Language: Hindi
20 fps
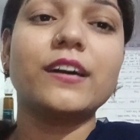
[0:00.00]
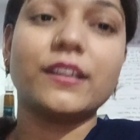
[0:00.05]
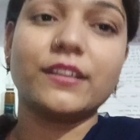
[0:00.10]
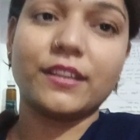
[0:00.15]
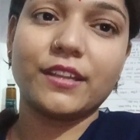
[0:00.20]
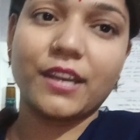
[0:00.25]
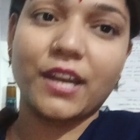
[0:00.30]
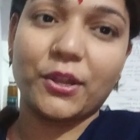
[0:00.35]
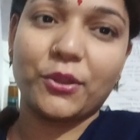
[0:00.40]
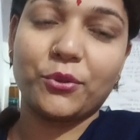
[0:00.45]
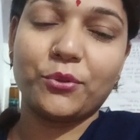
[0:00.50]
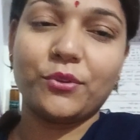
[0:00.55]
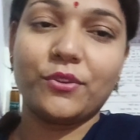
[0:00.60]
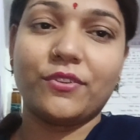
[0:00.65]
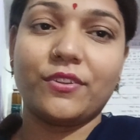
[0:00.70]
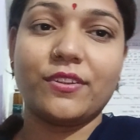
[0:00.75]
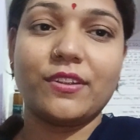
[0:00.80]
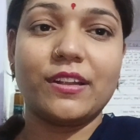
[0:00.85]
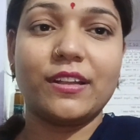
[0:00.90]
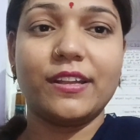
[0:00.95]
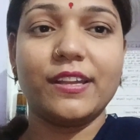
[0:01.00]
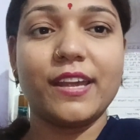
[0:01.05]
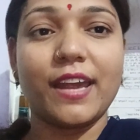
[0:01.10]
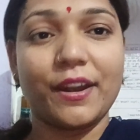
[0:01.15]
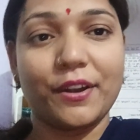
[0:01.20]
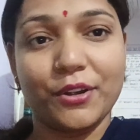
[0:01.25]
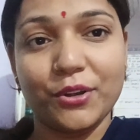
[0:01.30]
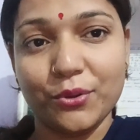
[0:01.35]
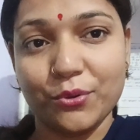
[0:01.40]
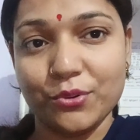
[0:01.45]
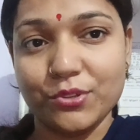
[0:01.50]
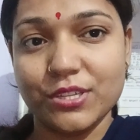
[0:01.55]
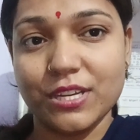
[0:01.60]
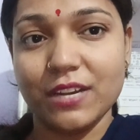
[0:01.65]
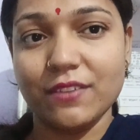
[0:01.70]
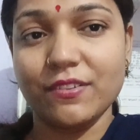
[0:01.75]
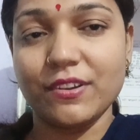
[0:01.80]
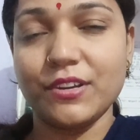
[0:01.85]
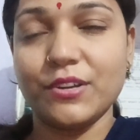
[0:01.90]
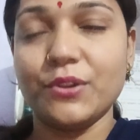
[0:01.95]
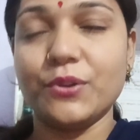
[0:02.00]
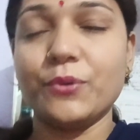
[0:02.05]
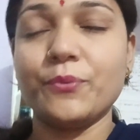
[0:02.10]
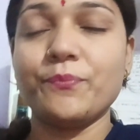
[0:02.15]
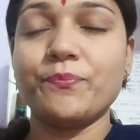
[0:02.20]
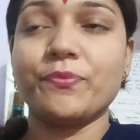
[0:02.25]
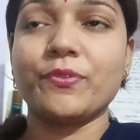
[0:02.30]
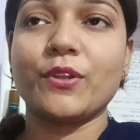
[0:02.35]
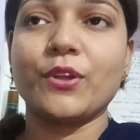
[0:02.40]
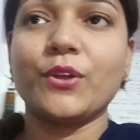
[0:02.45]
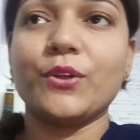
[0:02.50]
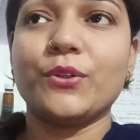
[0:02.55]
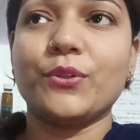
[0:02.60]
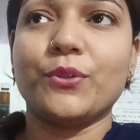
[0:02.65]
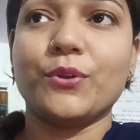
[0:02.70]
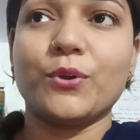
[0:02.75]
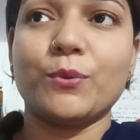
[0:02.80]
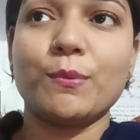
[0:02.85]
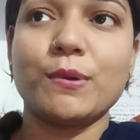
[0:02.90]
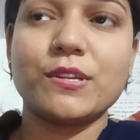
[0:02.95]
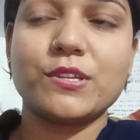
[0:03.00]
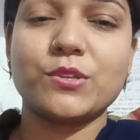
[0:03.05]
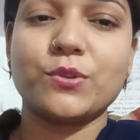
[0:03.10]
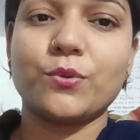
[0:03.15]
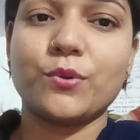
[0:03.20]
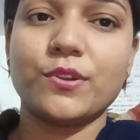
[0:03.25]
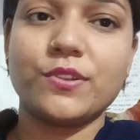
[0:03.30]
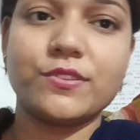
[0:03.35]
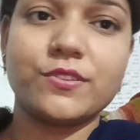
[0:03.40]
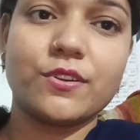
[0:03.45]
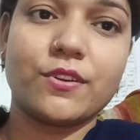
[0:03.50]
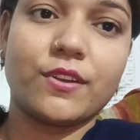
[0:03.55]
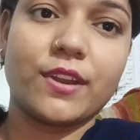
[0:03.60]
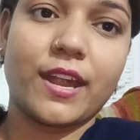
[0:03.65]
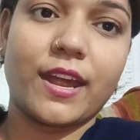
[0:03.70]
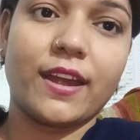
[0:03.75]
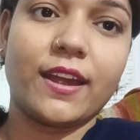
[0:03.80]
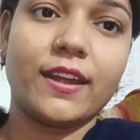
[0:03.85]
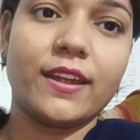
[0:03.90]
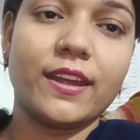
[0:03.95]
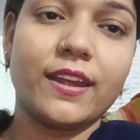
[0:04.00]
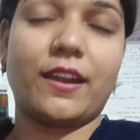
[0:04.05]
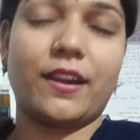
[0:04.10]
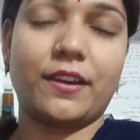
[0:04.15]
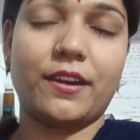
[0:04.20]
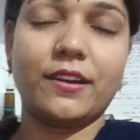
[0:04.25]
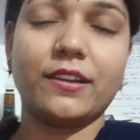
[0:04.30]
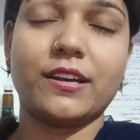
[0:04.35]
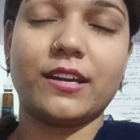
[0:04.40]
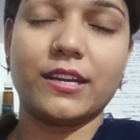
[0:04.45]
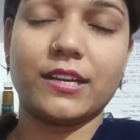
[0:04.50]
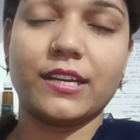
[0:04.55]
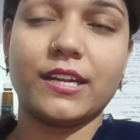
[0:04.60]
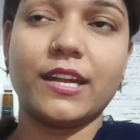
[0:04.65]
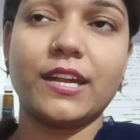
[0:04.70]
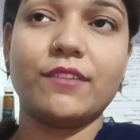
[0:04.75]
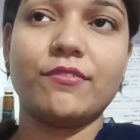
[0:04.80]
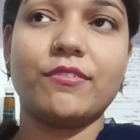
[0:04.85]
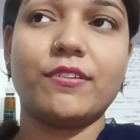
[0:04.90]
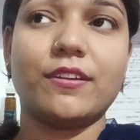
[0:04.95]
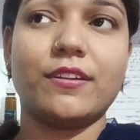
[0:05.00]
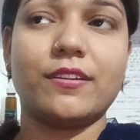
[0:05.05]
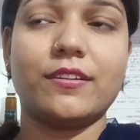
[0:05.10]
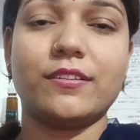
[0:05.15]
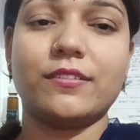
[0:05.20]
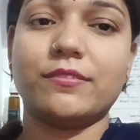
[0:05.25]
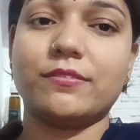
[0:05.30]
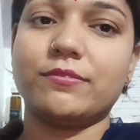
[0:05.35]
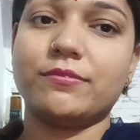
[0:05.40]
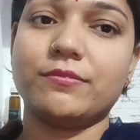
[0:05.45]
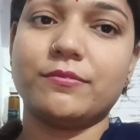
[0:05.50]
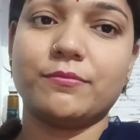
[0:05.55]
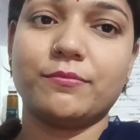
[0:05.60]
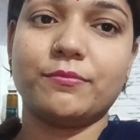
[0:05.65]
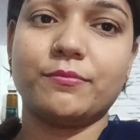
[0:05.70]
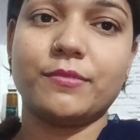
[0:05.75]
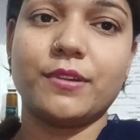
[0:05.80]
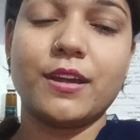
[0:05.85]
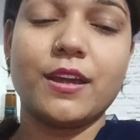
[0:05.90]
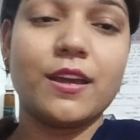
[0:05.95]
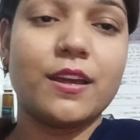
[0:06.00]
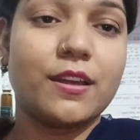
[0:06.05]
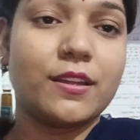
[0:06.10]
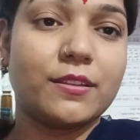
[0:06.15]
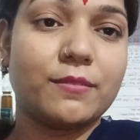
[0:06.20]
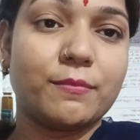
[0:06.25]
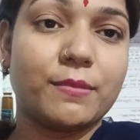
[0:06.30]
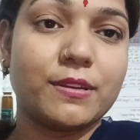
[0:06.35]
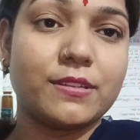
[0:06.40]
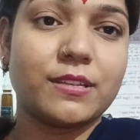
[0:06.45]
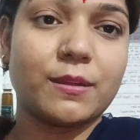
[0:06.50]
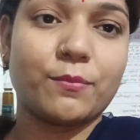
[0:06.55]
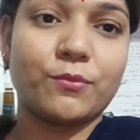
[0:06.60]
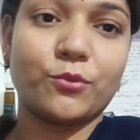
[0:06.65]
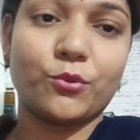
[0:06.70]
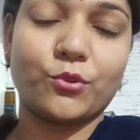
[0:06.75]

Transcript: करती रहती हूँ जिससे जल्दी एडिट हो जाए वीडियो तो बस थोड़ी सी और रह गई है एडिट करके फिर बस अब